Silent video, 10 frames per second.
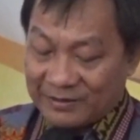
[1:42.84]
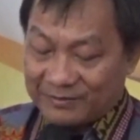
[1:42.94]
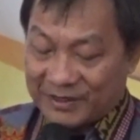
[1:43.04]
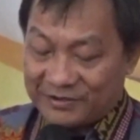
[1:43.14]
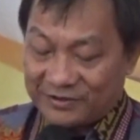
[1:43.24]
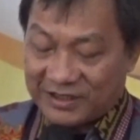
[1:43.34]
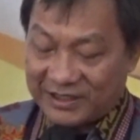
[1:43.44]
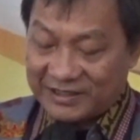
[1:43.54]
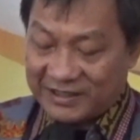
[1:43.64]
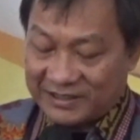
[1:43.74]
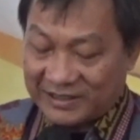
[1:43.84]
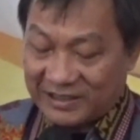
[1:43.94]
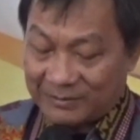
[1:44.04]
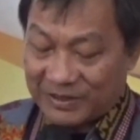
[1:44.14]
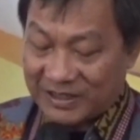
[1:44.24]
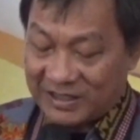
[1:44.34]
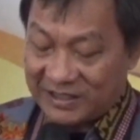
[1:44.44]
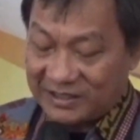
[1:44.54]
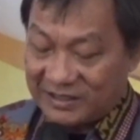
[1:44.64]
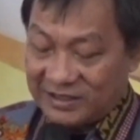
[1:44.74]
pasokan dan harga
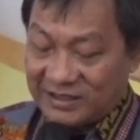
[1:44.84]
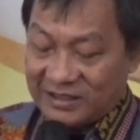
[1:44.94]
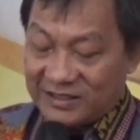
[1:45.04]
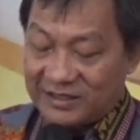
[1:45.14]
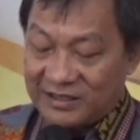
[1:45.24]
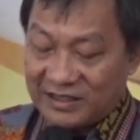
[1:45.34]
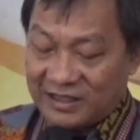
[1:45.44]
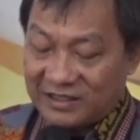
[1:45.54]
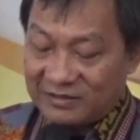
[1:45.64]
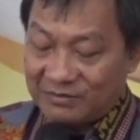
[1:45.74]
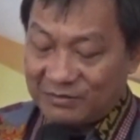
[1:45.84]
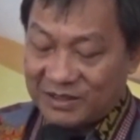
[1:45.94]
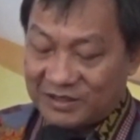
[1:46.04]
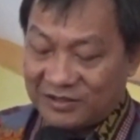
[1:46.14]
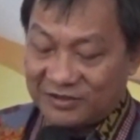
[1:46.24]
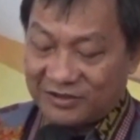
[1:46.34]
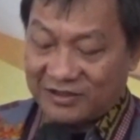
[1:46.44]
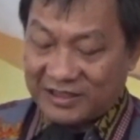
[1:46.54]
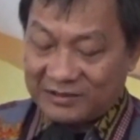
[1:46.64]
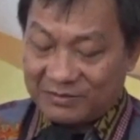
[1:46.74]
pangan dengan
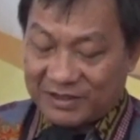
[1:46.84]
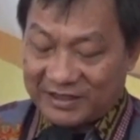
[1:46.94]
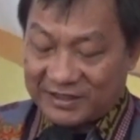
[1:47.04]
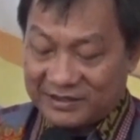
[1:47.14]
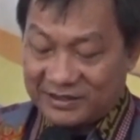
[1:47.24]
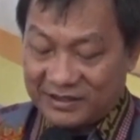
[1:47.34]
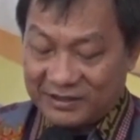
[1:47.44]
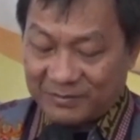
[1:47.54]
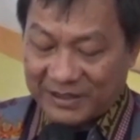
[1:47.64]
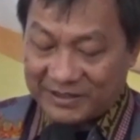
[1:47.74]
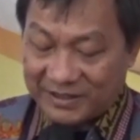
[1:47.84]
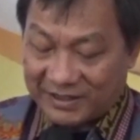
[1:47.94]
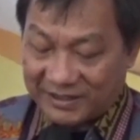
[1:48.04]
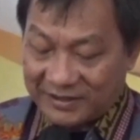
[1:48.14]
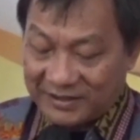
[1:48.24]
menggelontorkan beras di pasar.